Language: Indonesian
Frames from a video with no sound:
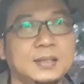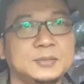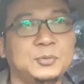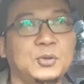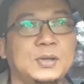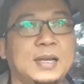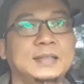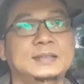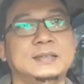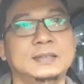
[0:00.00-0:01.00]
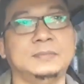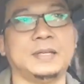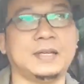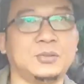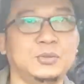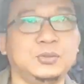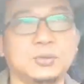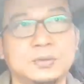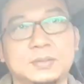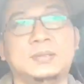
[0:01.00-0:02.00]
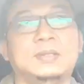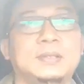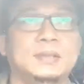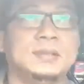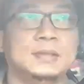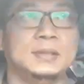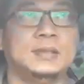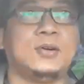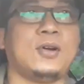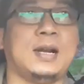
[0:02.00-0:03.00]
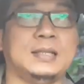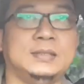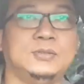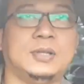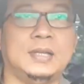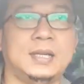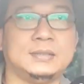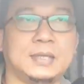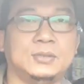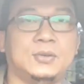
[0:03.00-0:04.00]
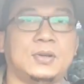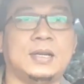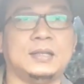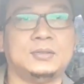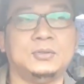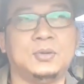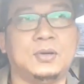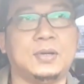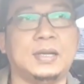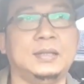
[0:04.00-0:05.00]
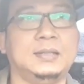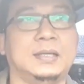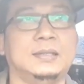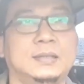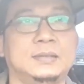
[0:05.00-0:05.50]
10 kelas, jadi mereka tunjuk korlas itu ada satu orang atau dua orang dan